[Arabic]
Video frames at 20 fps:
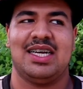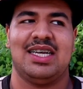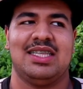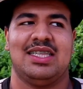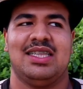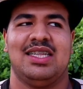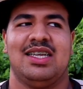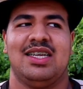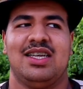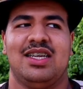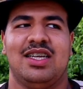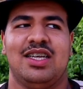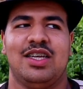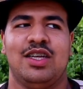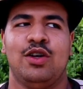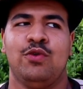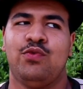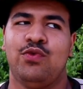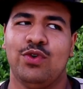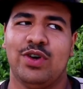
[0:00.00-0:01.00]
اصلا
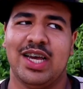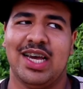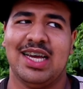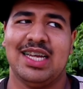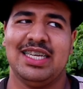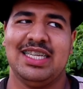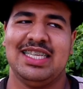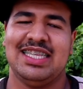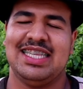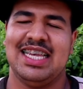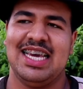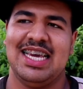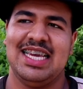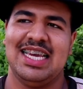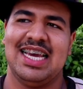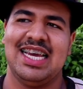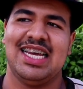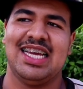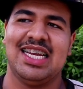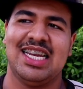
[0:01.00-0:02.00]
الفكاهه
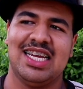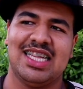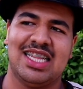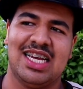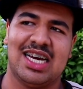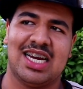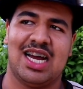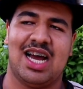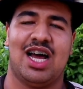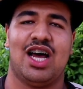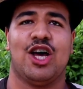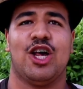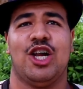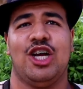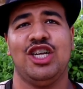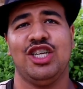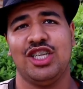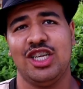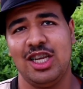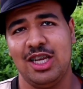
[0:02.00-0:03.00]
النسائيه الى دارها
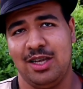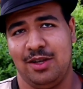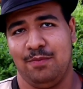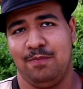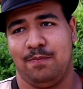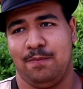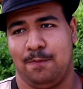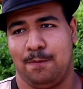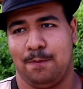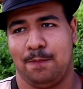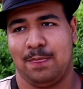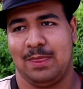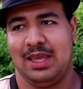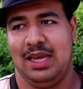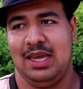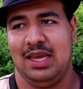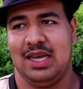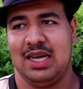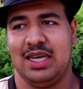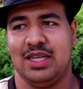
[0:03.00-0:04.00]
راجل
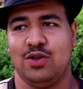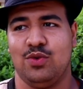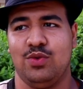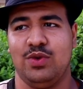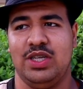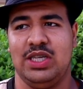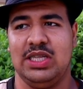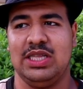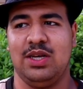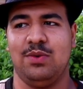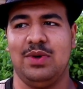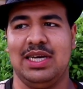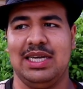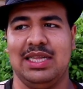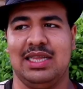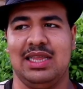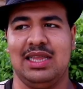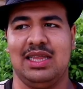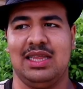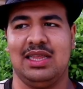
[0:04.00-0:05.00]
كتكون عنده
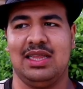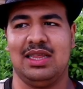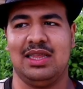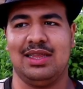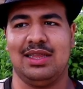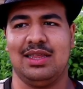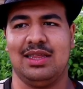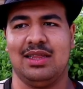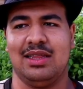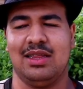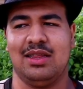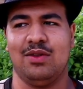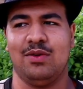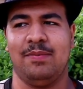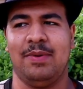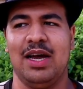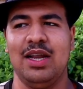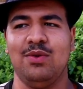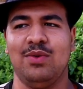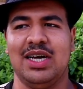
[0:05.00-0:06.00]
واحد ال...
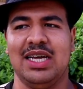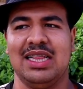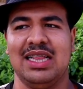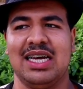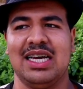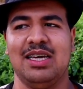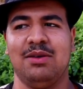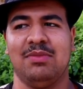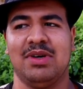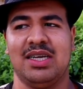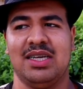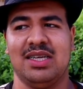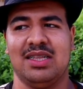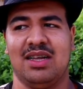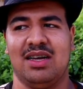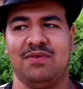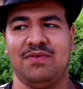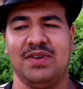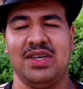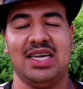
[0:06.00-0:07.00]
بحال واحد القيمه
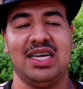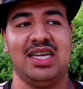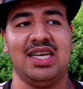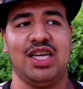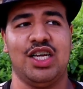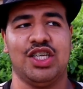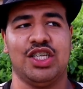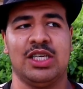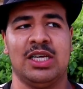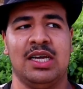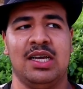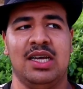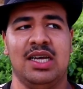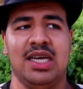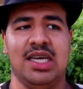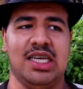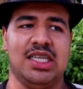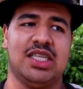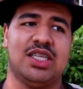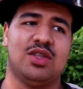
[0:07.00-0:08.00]
اضافيه علاش
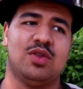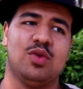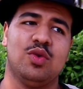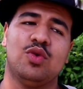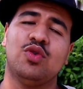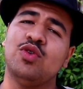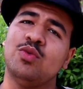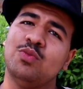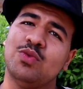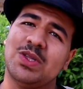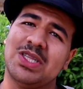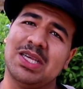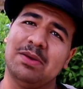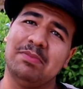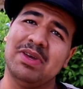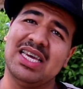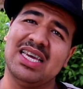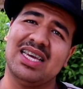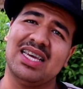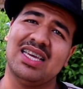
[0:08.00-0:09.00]
حيت خصو يكون
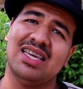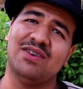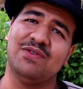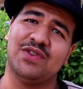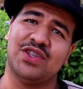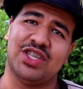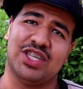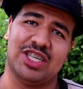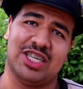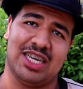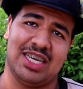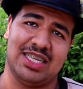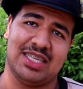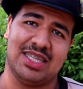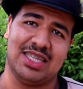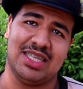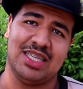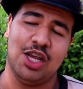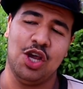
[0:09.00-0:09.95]
متمكن في التشخيص